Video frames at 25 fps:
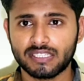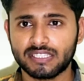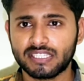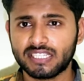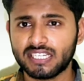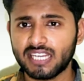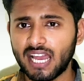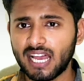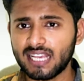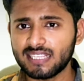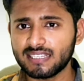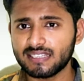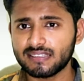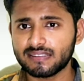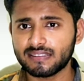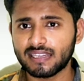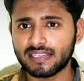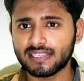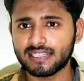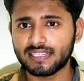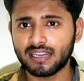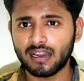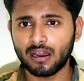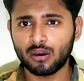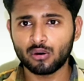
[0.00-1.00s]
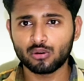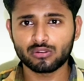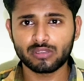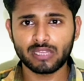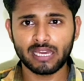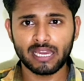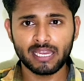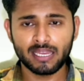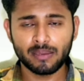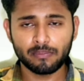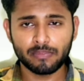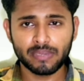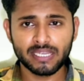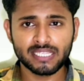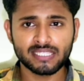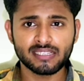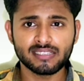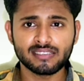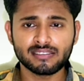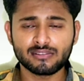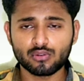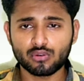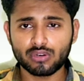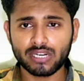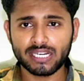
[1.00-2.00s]
ट्रियाज एक तरीका होता है
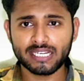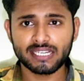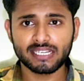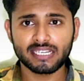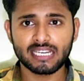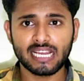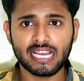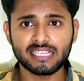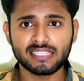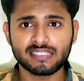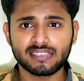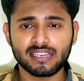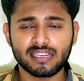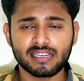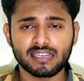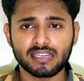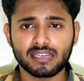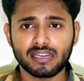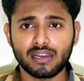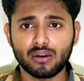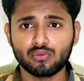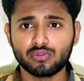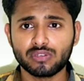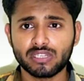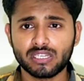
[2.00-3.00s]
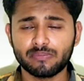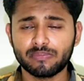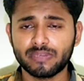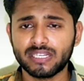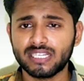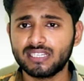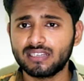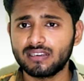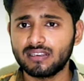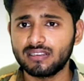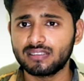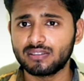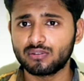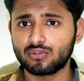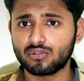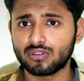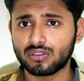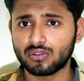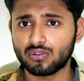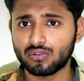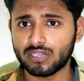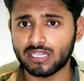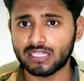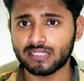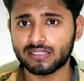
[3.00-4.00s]
पेशेंट्स को कैटेगराइज करने का उनकी मेडिकल
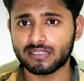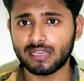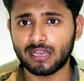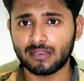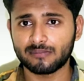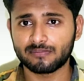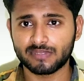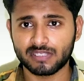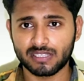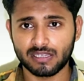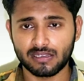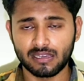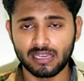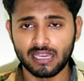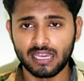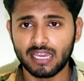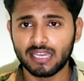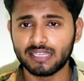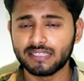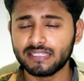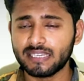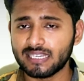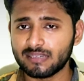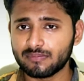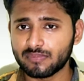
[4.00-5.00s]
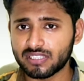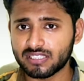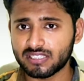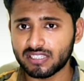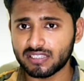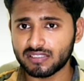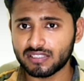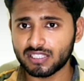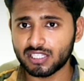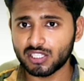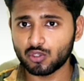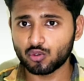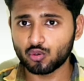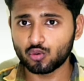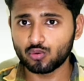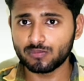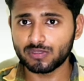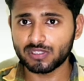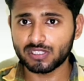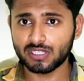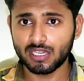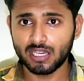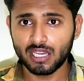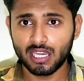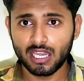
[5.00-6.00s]
ज़रूरतों के हिसाब से ये इमरजेंसी
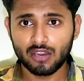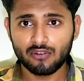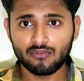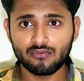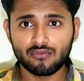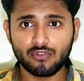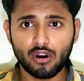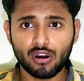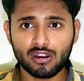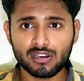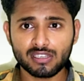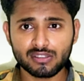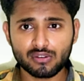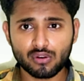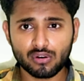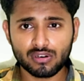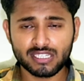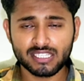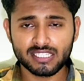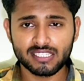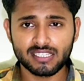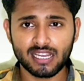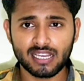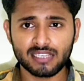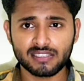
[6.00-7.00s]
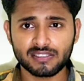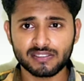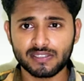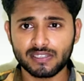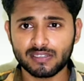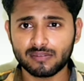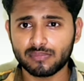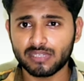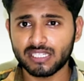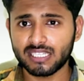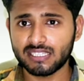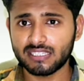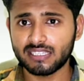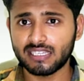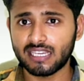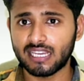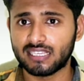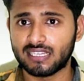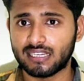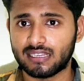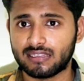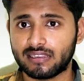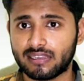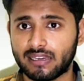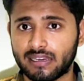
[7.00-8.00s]
रूम्स वॉर्स और डिजास्टर में किया
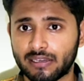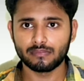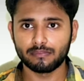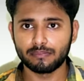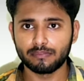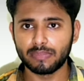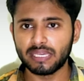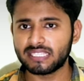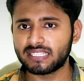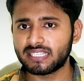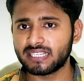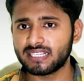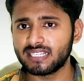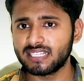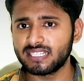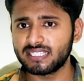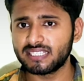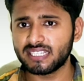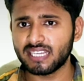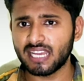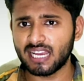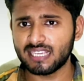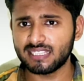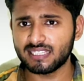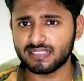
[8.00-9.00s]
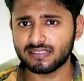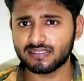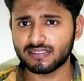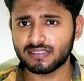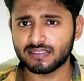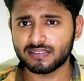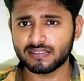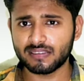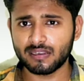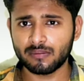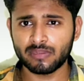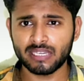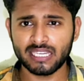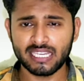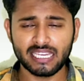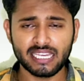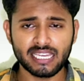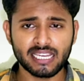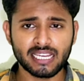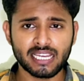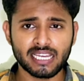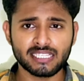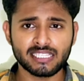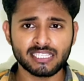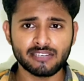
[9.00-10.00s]
जाता है बेसिकली ट्रियाज एक सिस्टम है
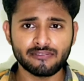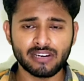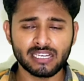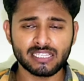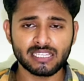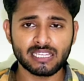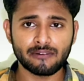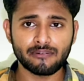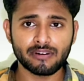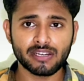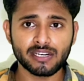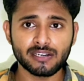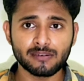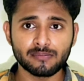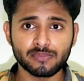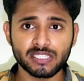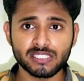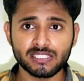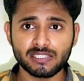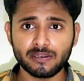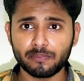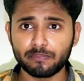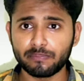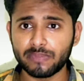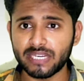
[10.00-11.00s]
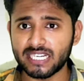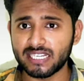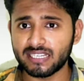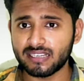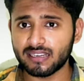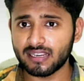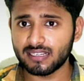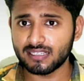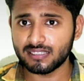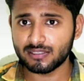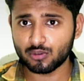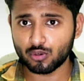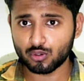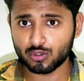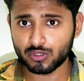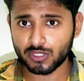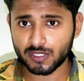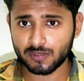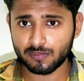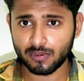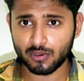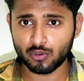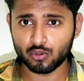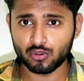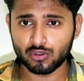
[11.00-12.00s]
एक ऐसे वातावरण में जब मेडिकल
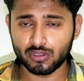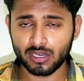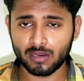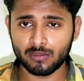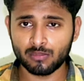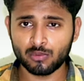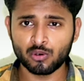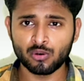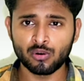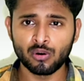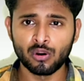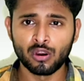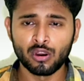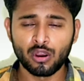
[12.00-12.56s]
रिसोर्सेज बहुत कम हो